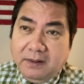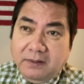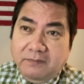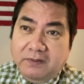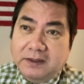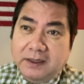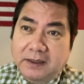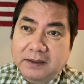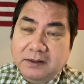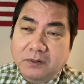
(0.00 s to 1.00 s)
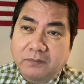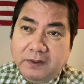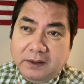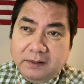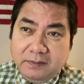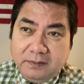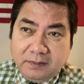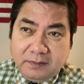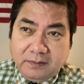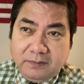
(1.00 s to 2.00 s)
Vậy thì thưa quý vị,
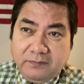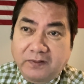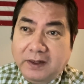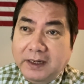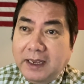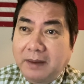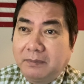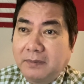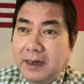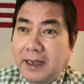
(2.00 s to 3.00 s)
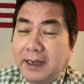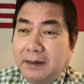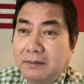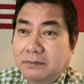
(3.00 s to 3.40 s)
Việt Nam đang